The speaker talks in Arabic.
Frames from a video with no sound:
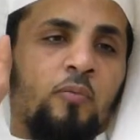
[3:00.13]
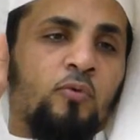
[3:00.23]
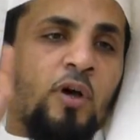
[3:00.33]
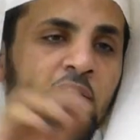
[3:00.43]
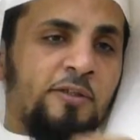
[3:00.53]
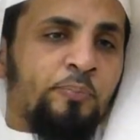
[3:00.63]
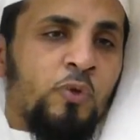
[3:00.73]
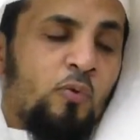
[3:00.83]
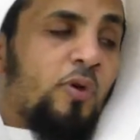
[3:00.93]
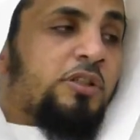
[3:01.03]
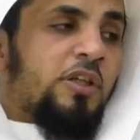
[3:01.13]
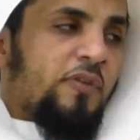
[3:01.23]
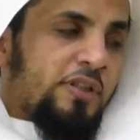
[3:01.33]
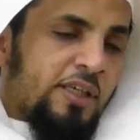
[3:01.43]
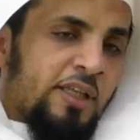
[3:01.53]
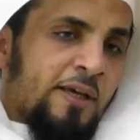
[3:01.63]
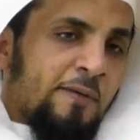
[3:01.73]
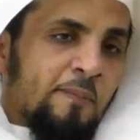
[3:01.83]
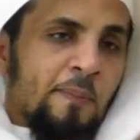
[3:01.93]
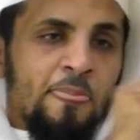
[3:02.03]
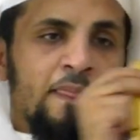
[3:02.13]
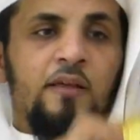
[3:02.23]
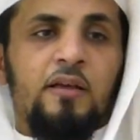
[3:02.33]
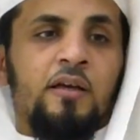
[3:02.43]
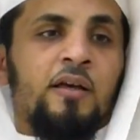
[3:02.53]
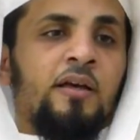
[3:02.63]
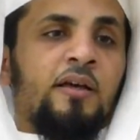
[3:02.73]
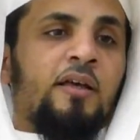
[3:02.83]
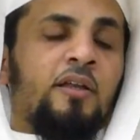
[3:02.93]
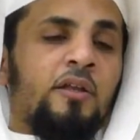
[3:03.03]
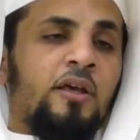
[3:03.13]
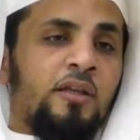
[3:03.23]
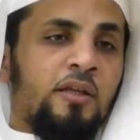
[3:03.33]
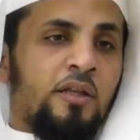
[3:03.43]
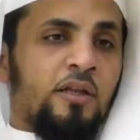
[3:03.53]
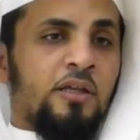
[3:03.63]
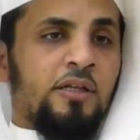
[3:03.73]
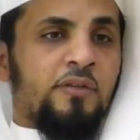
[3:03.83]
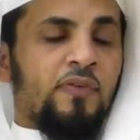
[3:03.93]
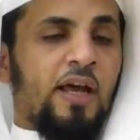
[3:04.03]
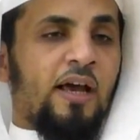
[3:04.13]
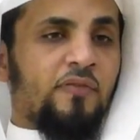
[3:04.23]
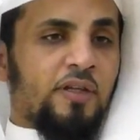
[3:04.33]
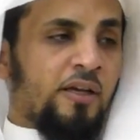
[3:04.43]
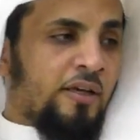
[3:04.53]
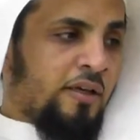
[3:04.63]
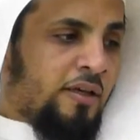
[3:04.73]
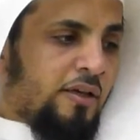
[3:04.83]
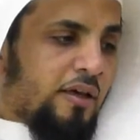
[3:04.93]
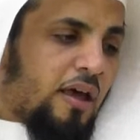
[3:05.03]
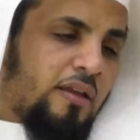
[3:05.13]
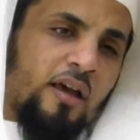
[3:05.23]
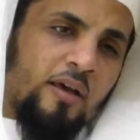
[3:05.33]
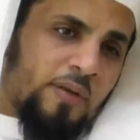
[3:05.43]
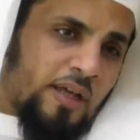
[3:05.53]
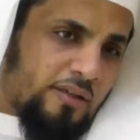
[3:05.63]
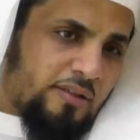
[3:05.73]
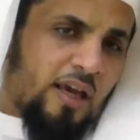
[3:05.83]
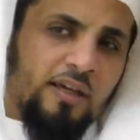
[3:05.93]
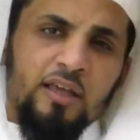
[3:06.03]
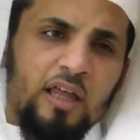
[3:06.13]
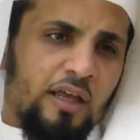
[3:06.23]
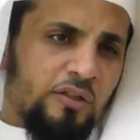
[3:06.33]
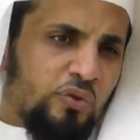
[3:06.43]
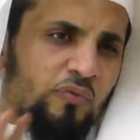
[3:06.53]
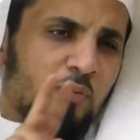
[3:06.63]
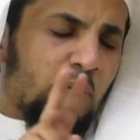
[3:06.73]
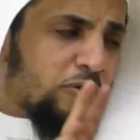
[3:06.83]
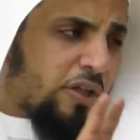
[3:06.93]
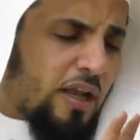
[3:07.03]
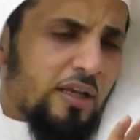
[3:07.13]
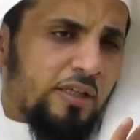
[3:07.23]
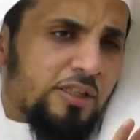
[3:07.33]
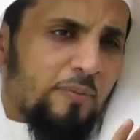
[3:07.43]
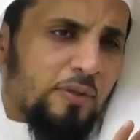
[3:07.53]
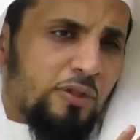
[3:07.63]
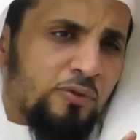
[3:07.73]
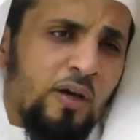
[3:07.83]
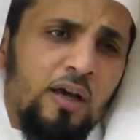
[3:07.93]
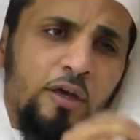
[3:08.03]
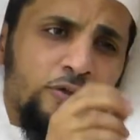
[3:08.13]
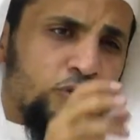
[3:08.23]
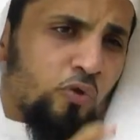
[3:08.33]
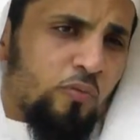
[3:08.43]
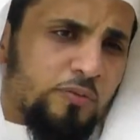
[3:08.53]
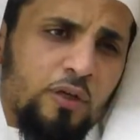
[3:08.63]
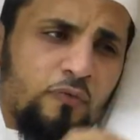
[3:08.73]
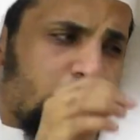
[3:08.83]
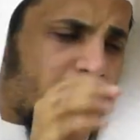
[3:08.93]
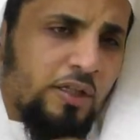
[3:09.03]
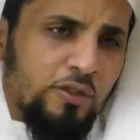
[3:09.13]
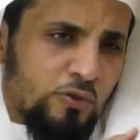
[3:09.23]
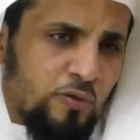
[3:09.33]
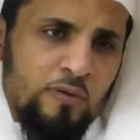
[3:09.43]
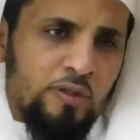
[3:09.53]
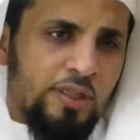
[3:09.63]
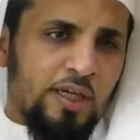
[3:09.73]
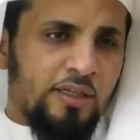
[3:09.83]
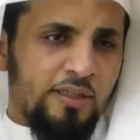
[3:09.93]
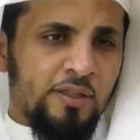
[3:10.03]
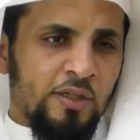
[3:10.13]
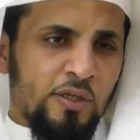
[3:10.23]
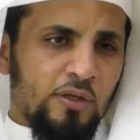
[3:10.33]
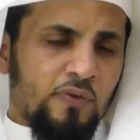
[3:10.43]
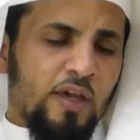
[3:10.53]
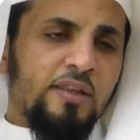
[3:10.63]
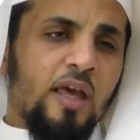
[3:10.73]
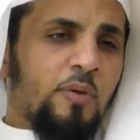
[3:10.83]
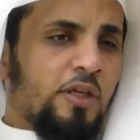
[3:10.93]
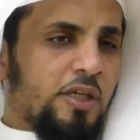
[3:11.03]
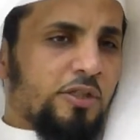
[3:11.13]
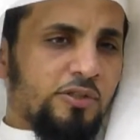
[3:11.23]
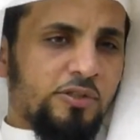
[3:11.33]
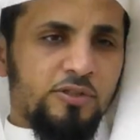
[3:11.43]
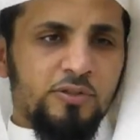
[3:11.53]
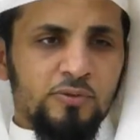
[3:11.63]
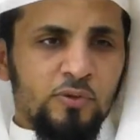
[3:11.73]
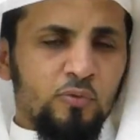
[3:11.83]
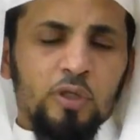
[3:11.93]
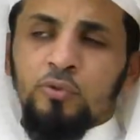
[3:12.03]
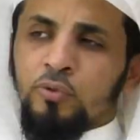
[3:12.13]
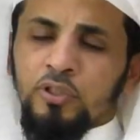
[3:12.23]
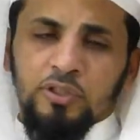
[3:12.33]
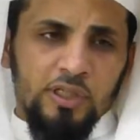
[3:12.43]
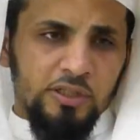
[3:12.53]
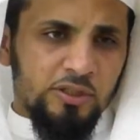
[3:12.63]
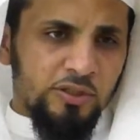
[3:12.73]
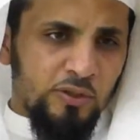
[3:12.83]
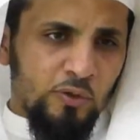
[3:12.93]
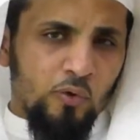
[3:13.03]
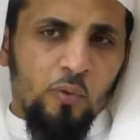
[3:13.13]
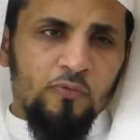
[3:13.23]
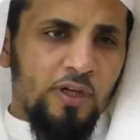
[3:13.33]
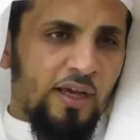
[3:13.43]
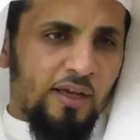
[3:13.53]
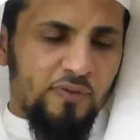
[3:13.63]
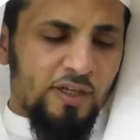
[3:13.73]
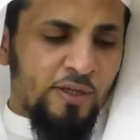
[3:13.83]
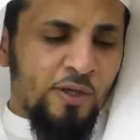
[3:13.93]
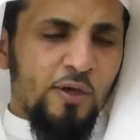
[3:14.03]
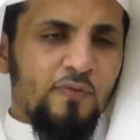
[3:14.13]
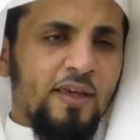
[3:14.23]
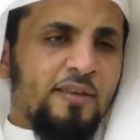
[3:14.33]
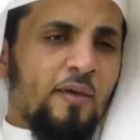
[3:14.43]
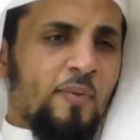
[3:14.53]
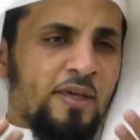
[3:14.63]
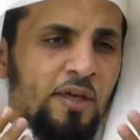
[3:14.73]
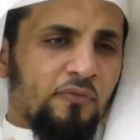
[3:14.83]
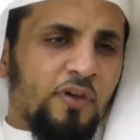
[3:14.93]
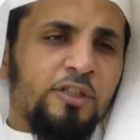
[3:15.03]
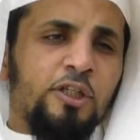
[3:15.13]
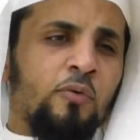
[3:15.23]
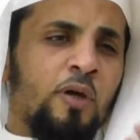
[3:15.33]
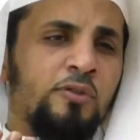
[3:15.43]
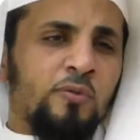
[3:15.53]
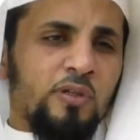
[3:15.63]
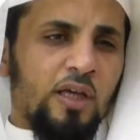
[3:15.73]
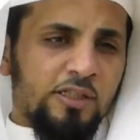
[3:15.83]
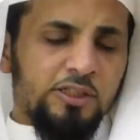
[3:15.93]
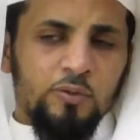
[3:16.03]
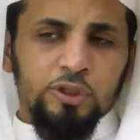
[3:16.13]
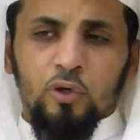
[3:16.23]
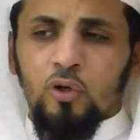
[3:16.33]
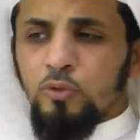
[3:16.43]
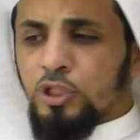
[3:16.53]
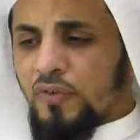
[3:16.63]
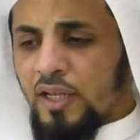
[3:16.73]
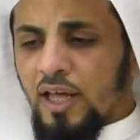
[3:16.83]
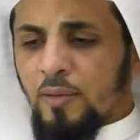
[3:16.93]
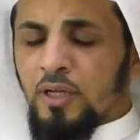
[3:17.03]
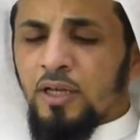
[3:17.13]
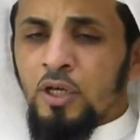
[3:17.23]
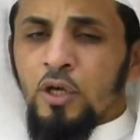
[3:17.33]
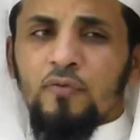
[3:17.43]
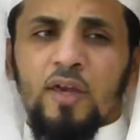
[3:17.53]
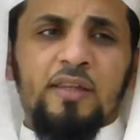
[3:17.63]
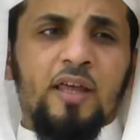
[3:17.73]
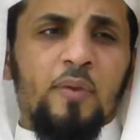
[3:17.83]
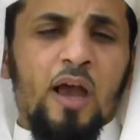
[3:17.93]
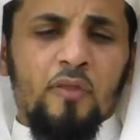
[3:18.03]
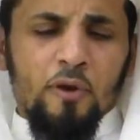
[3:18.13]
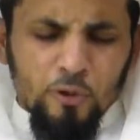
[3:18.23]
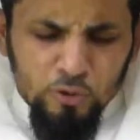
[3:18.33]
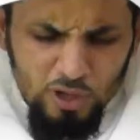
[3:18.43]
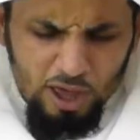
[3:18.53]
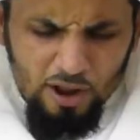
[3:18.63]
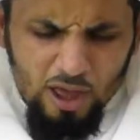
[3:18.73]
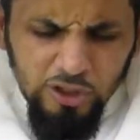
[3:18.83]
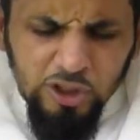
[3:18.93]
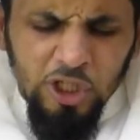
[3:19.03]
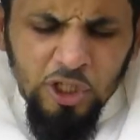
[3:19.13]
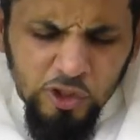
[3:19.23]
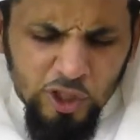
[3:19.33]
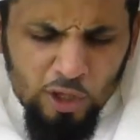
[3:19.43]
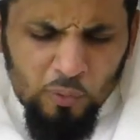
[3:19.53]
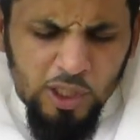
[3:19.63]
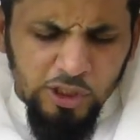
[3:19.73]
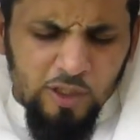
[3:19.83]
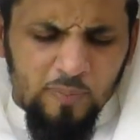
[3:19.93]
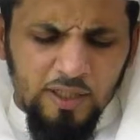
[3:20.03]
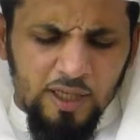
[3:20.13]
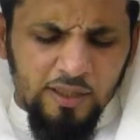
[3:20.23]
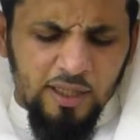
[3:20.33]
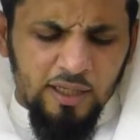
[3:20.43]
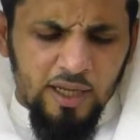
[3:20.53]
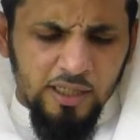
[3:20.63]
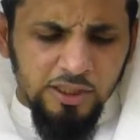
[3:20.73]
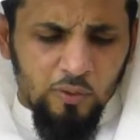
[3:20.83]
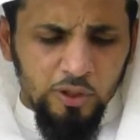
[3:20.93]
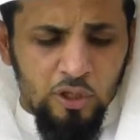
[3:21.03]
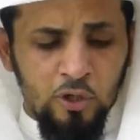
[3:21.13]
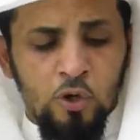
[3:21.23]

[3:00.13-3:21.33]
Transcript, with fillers: أبو علي ويلتفت إلى آه، اللي في الحافرة قال يا أبنائي يا عيالي أنتم في موطنا لإجابة الدعاء أرجوكم تكفون لا تنسون ولدي علي فإذا به يجلس ويدعون الناس وهم في الحافلة فإذا به يرفع يديه ويدعو الله عز وجل يقول المشرف على الحملة فإذا بهذا الرجل أرى عنده انكسار ولجأ بين يدي الله عز وجل